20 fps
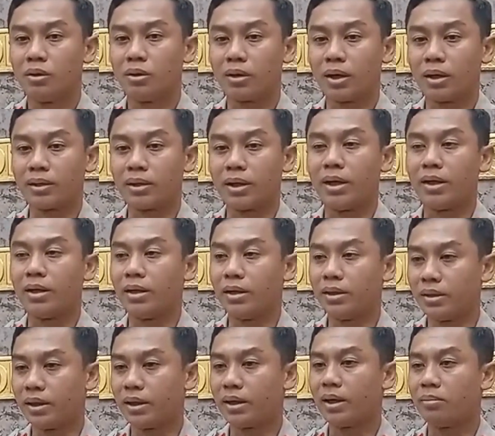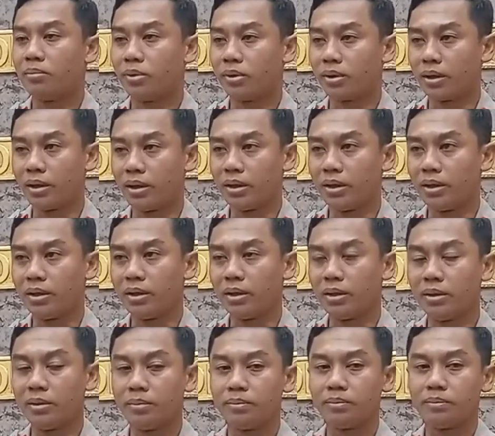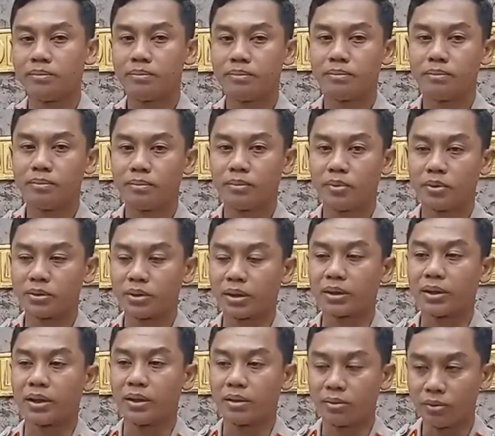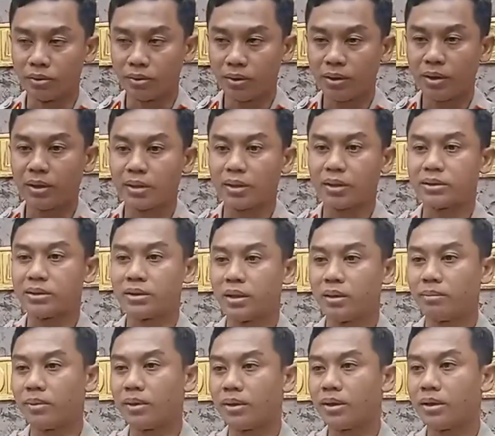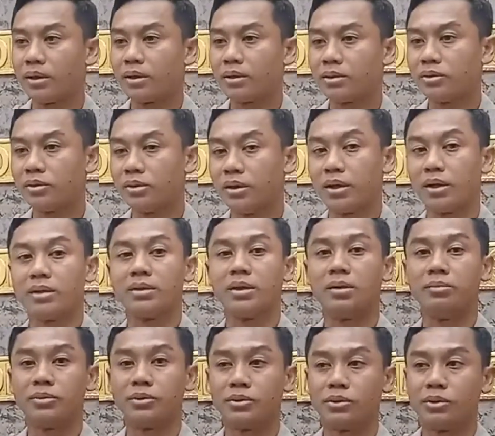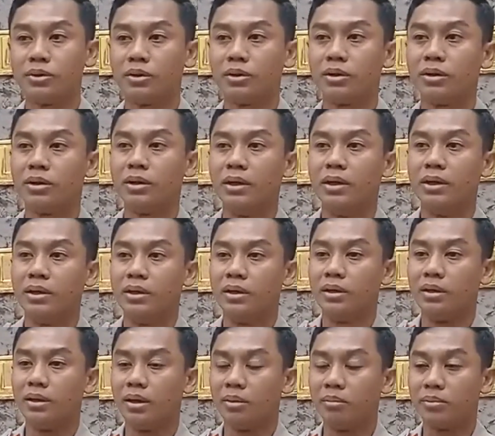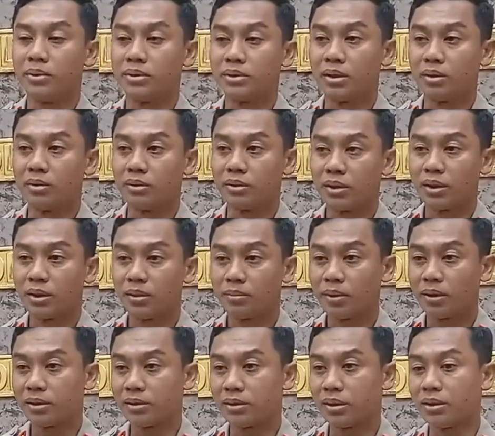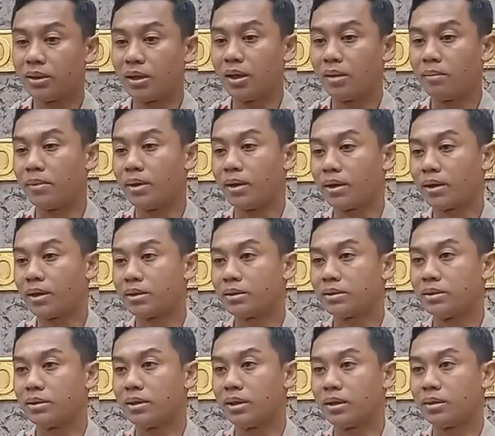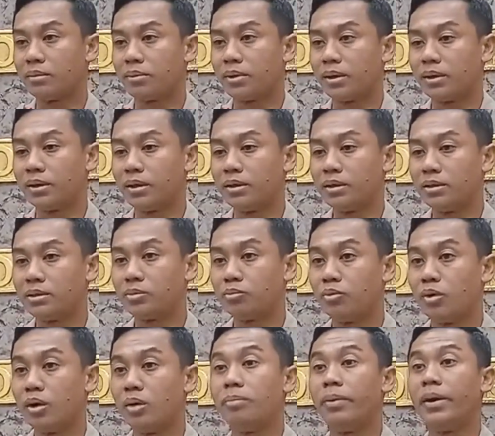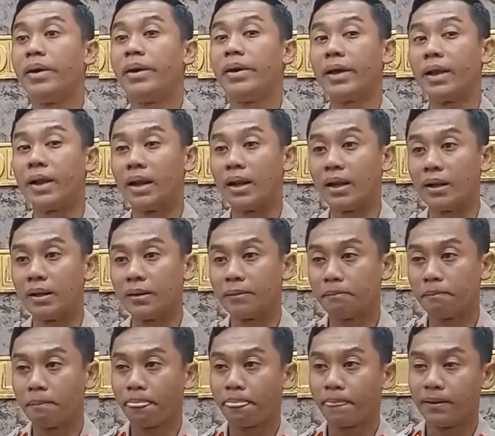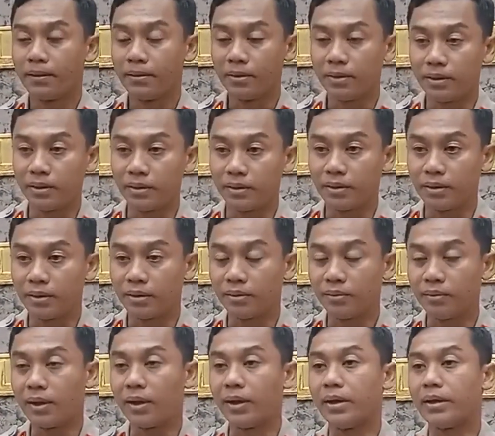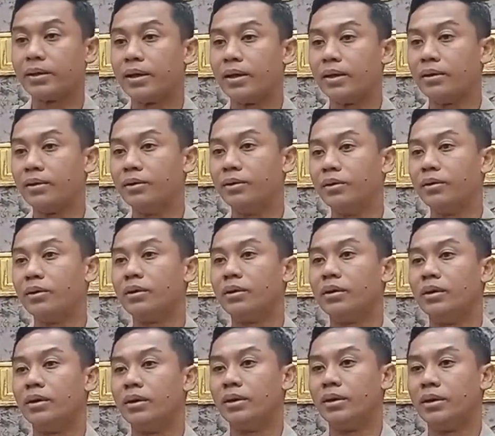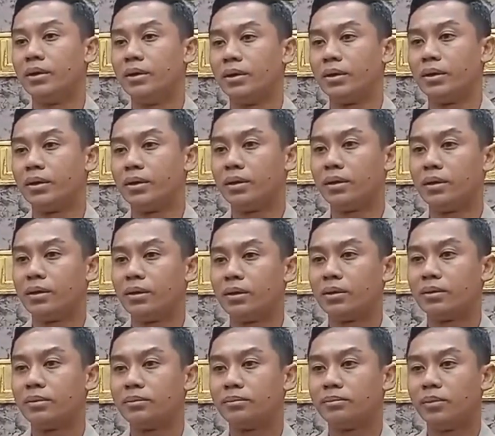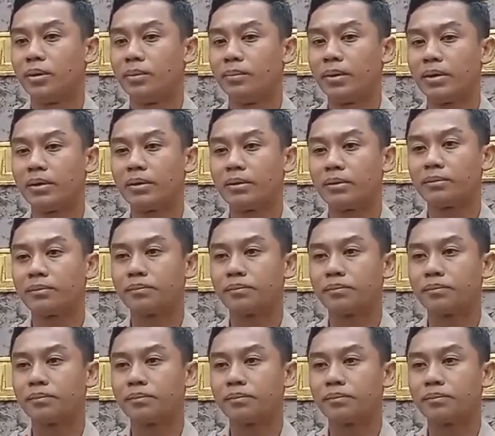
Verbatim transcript: orang tahanan yang kabur dari Polsek Tanggul atas nama Saudara Samsul. Yang bersangkutan pada saat diamankan sedang berada di sebuah bengkel di wilayah Tanggul. Uh, memang